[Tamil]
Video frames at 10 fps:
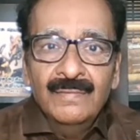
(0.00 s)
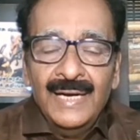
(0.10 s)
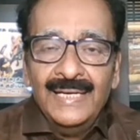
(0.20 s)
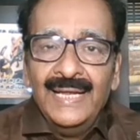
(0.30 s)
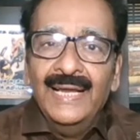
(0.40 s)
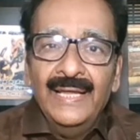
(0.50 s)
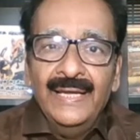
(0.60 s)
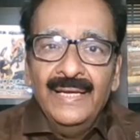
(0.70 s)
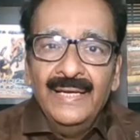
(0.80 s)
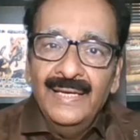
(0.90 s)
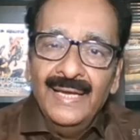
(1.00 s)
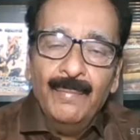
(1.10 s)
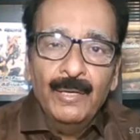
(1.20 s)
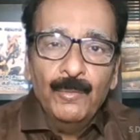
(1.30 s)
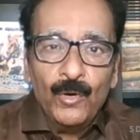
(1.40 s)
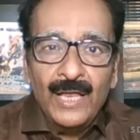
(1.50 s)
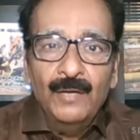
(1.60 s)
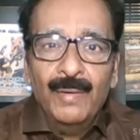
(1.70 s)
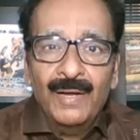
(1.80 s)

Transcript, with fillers: இரட்டை இலை இல்லாமல் போனாலும்